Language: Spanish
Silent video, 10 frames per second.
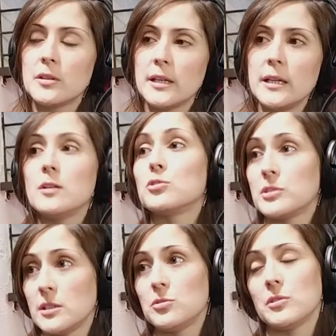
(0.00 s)
de
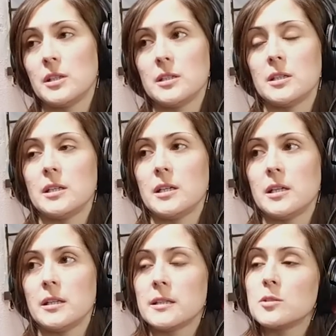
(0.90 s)
los hechos de
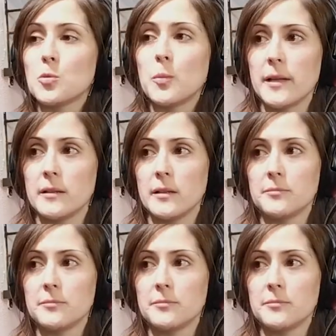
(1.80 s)
este, de este suplente.